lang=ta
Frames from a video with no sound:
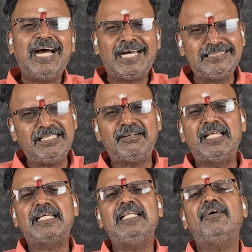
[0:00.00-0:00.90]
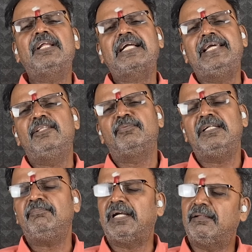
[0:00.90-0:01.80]
அந்த வழக்குலையும் அவரை கைது
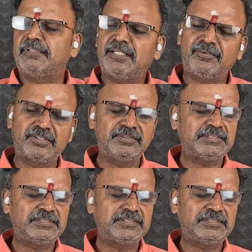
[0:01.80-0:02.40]
பண்ணி பழையபடியும் அவருக்கு